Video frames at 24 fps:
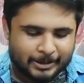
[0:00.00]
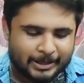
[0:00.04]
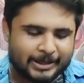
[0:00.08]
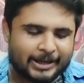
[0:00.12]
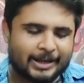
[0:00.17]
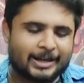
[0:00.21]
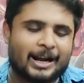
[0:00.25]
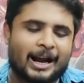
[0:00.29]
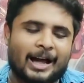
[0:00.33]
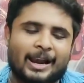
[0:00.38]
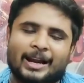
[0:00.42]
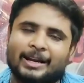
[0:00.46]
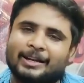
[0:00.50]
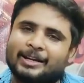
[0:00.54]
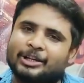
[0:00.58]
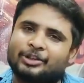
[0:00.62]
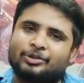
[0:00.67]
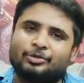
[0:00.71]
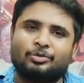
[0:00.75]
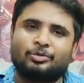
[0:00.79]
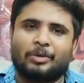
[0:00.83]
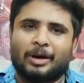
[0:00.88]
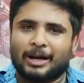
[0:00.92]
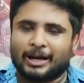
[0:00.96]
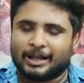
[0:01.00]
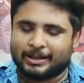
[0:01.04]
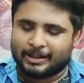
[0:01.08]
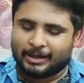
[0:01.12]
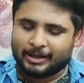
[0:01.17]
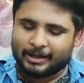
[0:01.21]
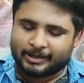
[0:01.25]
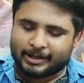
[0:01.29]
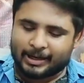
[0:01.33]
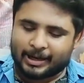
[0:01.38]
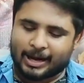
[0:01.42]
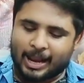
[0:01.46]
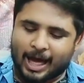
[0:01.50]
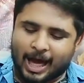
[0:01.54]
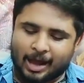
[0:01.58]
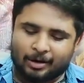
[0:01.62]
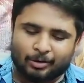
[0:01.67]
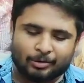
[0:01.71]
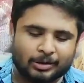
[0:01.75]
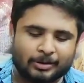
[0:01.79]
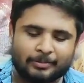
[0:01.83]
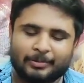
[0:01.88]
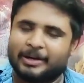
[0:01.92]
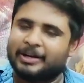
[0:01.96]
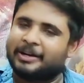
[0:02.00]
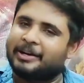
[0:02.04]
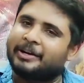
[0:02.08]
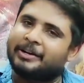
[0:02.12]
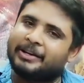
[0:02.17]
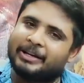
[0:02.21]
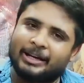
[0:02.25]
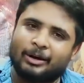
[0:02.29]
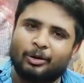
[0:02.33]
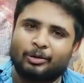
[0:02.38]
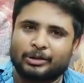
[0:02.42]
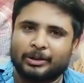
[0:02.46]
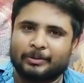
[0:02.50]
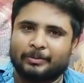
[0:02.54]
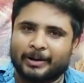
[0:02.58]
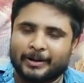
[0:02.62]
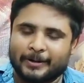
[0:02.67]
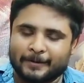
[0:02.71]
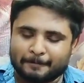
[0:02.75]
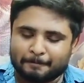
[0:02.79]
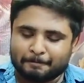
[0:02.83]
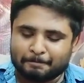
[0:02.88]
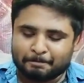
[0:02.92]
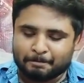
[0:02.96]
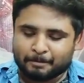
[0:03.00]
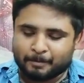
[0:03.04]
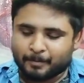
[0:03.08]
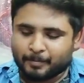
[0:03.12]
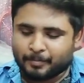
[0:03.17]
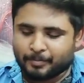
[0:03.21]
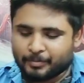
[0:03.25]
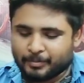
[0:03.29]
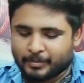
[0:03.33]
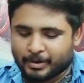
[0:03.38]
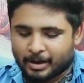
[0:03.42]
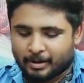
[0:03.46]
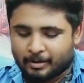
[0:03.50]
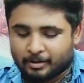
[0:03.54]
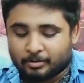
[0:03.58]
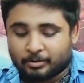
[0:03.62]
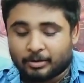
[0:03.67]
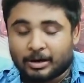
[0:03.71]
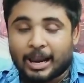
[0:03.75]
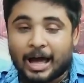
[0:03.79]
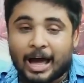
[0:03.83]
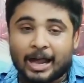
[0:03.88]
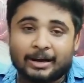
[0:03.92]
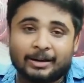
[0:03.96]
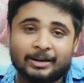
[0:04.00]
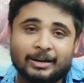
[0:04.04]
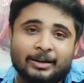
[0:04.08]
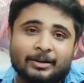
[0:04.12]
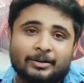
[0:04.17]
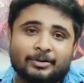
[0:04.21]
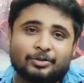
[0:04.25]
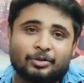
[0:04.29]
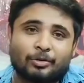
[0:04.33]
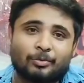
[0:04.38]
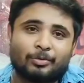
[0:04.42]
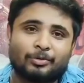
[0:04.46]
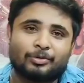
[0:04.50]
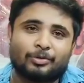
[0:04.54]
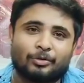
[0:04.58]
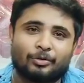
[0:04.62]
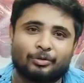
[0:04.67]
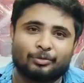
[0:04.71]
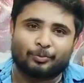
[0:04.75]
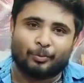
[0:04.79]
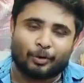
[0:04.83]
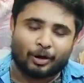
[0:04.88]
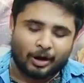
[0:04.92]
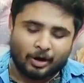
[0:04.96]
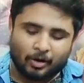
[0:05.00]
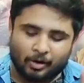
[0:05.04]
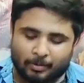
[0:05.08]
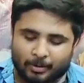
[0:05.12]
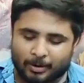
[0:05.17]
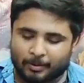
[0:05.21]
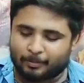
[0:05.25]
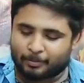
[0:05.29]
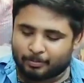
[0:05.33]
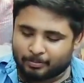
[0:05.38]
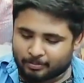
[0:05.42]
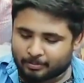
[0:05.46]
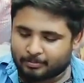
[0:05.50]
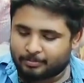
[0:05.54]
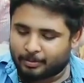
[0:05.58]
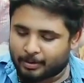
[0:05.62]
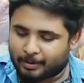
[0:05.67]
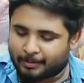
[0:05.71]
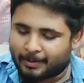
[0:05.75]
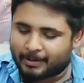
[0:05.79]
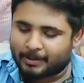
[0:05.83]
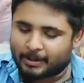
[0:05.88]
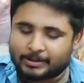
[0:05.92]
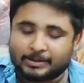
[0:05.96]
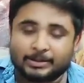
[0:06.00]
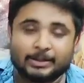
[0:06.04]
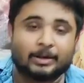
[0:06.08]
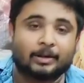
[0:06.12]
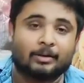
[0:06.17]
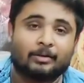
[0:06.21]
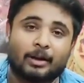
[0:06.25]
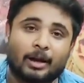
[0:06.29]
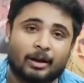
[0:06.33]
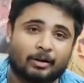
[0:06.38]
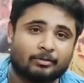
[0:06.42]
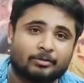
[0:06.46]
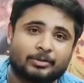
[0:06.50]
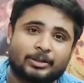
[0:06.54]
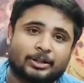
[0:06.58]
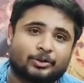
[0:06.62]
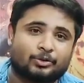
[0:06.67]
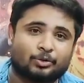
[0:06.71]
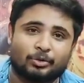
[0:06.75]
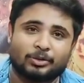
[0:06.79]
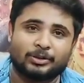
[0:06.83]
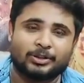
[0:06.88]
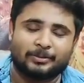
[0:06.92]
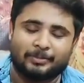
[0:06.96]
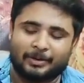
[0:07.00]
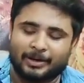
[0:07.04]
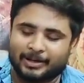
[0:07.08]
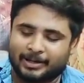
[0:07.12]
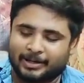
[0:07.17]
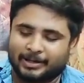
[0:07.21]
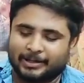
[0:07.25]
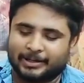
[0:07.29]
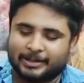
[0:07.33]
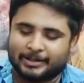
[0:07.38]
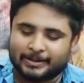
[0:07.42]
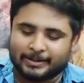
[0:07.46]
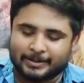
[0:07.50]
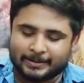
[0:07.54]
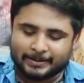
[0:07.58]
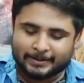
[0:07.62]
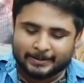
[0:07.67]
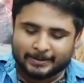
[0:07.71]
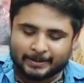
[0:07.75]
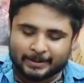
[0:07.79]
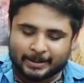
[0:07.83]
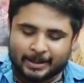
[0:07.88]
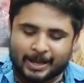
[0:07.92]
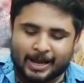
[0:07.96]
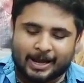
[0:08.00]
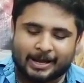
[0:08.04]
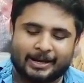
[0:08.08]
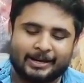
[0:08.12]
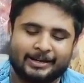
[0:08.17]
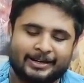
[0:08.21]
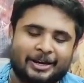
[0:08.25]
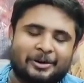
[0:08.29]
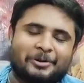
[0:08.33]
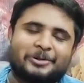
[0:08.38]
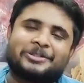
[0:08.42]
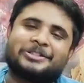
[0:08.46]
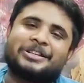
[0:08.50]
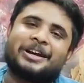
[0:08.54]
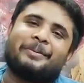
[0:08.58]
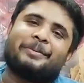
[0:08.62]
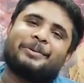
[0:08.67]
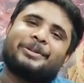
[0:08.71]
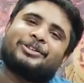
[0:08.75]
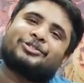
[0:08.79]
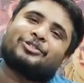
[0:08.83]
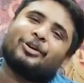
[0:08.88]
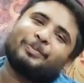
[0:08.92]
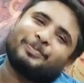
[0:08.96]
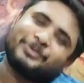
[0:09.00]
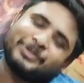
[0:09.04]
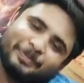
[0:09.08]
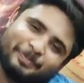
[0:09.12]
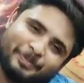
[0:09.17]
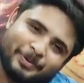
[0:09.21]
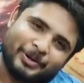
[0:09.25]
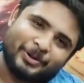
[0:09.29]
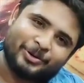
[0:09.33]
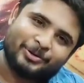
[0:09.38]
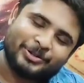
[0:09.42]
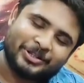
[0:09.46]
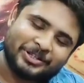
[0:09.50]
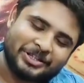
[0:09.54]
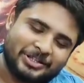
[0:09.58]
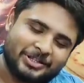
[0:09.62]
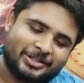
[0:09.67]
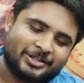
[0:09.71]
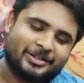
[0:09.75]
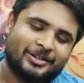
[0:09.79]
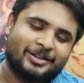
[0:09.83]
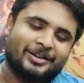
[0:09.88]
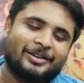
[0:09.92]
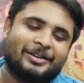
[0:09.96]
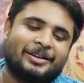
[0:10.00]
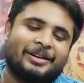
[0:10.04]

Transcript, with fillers: মানে এটা কালারটা শুধু আলাদা এটা লাল হতে পারে এটা নীল হতে পারে এখন লাল নীল সবুজ হলুদ বলাও আবার ব্যাপার আছে কারণ এখন যা চলছে মার্কেটে আর এটা হচ্ছে আমাদের সবচেয়ে প্রিয় জিনিস